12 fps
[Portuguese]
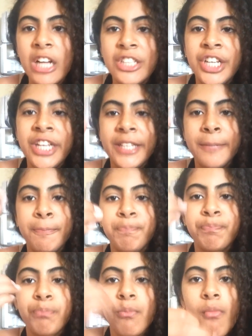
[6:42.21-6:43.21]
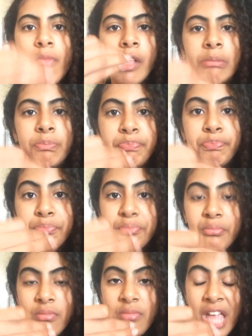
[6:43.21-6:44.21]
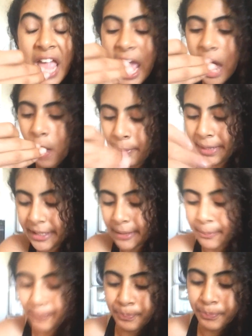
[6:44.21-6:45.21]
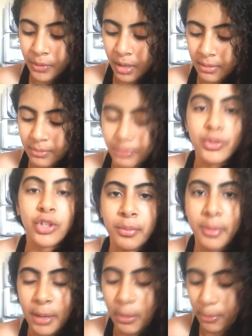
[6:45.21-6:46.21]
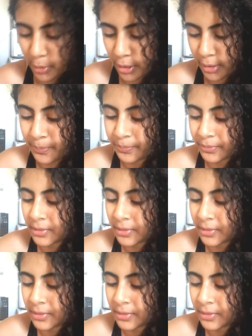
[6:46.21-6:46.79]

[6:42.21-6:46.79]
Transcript: Gente, realmente. Deixa eu comer mais um pouquinho.